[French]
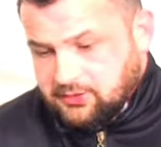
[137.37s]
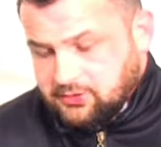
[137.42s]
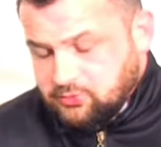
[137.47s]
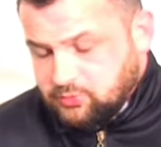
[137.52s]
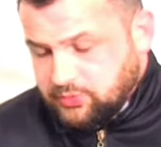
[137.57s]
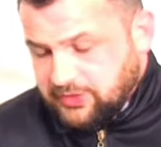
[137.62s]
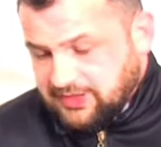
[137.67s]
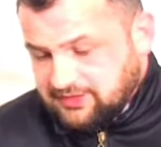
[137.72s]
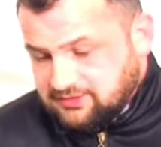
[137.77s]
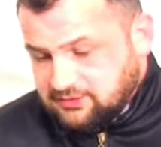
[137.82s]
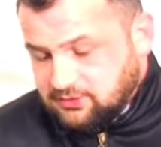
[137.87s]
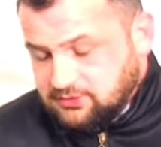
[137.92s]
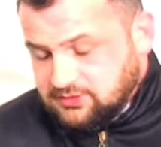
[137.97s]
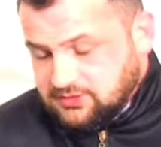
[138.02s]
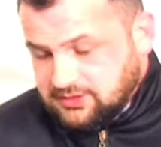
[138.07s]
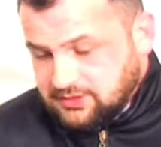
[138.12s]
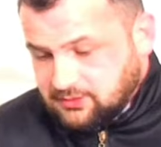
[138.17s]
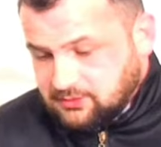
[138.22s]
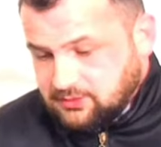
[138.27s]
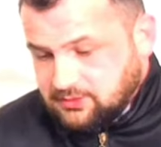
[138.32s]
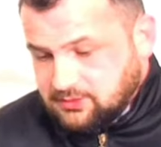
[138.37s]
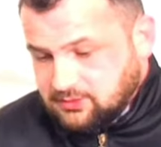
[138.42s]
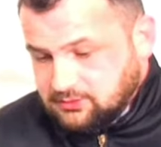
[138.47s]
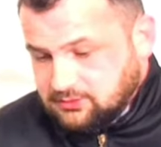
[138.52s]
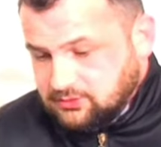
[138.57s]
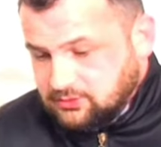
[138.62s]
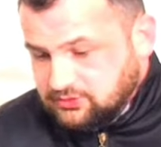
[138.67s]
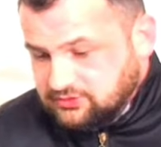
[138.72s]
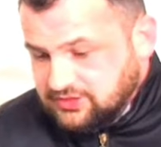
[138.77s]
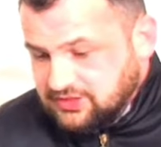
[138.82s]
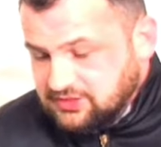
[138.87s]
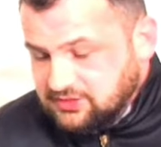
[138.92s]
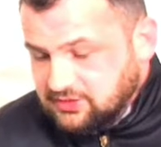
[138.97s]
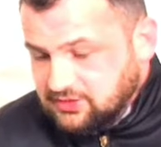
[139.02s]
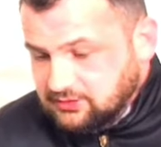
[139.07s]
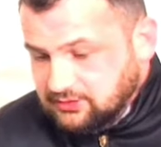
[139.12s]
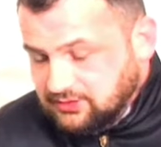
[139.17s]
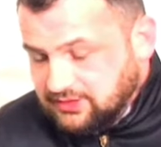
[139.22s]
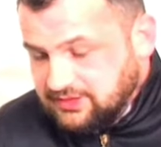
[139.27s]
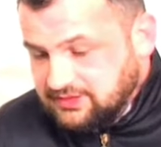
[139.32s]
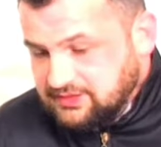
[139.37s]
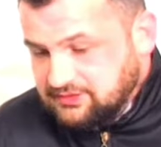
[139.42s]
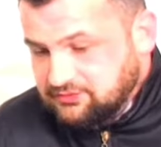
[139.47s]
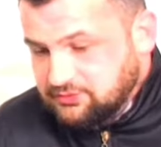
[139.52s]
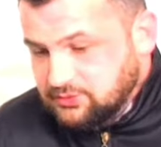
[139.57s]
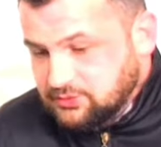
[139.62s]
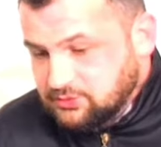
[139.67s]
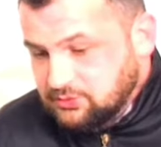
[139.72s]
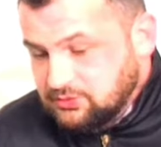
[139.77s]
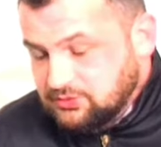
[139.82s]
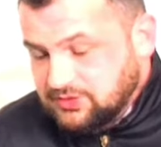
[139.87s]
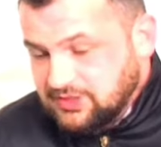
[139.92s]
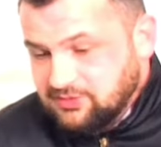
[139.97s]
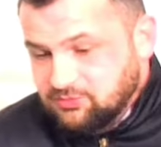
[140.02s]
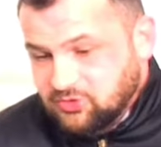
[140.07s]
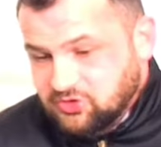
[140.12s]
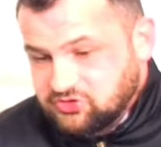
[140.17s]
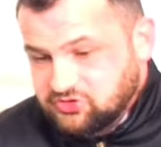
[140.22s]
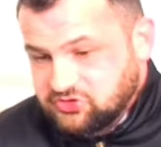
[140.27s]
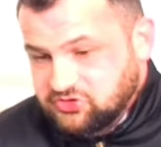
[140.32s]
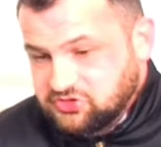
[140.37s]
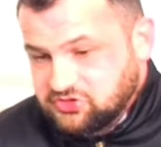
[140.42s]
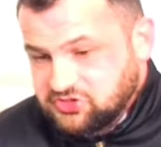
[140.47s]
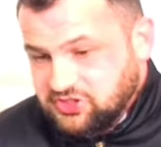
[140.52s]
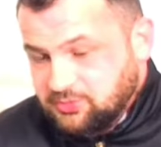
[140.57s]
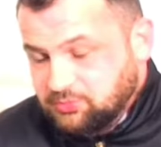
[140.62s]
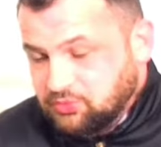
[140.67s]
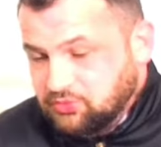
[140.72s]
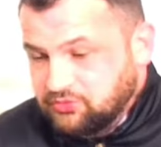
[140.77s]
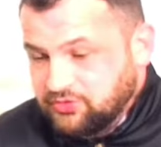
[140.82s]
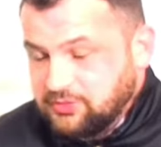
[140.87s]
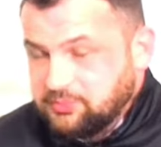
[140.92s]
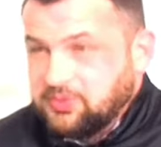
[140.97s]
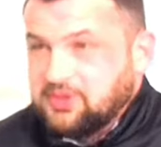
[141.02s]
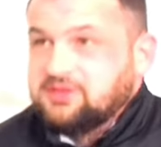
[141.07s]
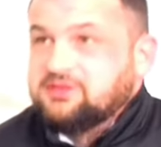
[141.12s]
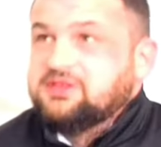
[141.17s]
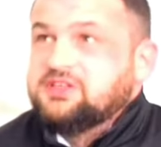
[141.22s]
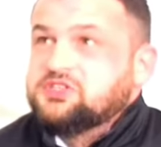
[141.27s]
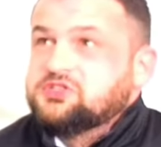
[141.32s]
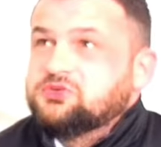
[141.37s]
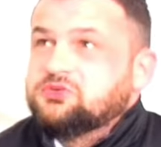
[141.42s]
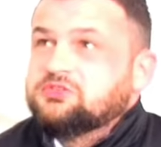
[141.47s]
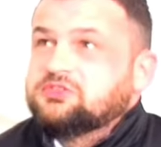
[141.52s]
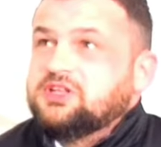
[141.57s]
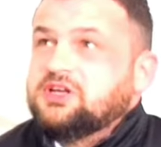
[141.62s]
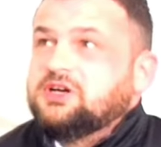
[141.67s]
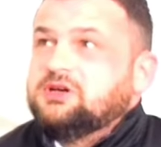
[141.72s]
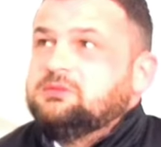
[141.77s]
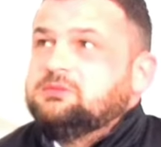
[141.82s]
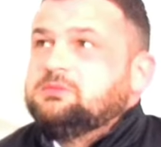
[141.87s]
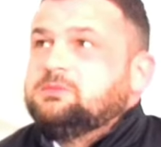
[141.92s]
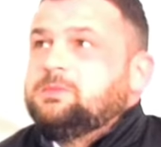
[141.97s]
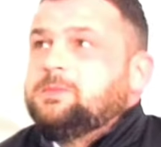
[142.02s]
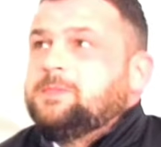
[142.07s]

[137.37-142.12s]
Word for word: Une personne qui rencontre le Seigneur dans la difficulté, moi, je n'approuvais pas ces choses-là.